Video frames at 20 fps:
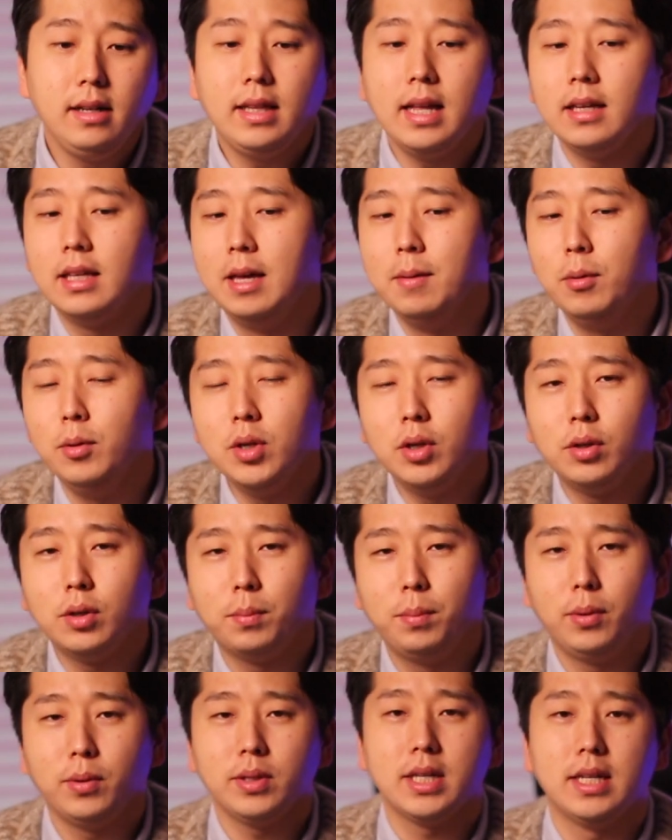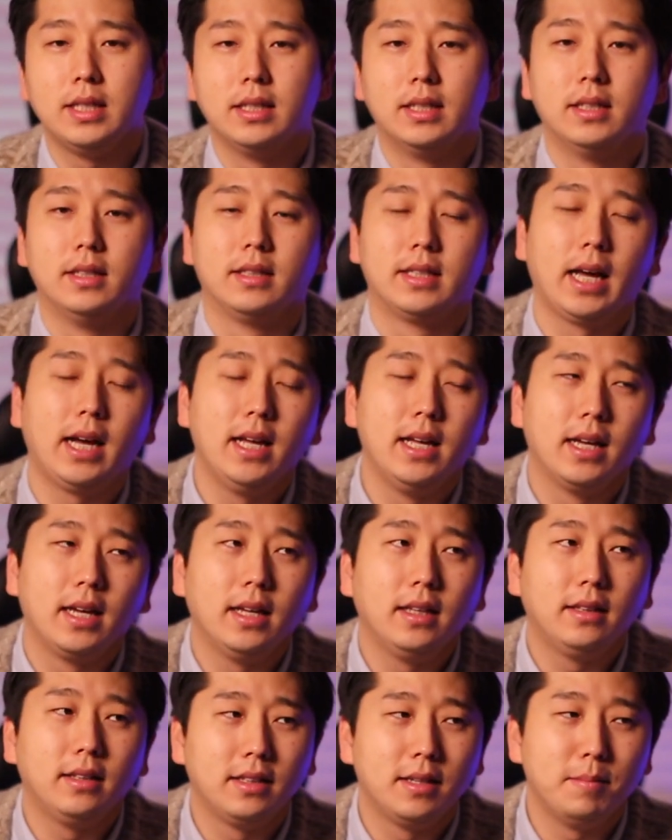일단 기본적으로 포르쉐는 제가
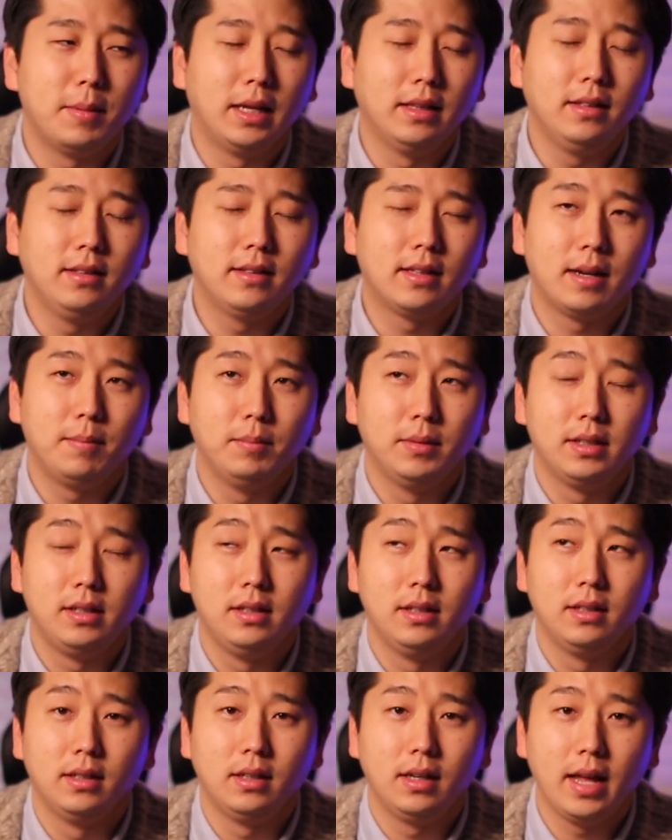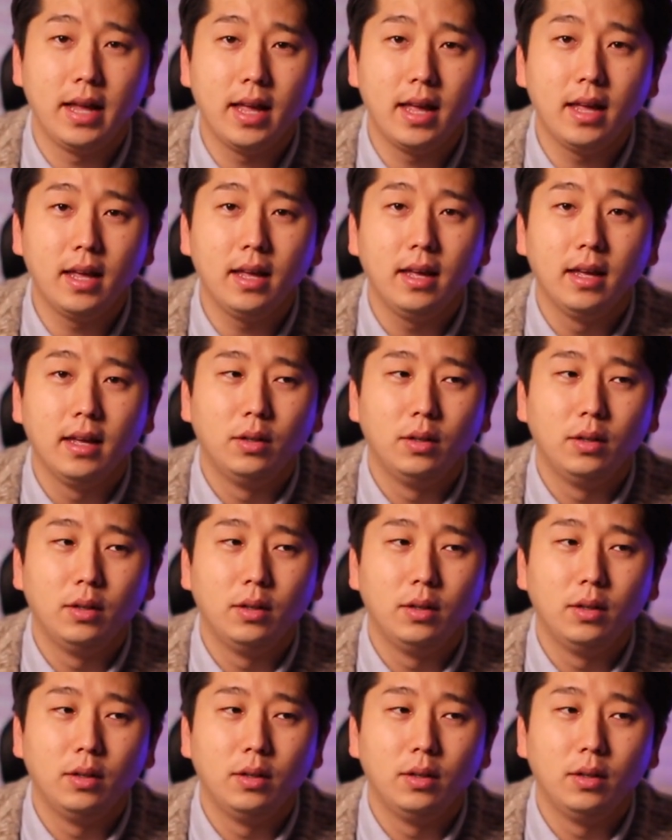얘기했듯이 많은 사람들의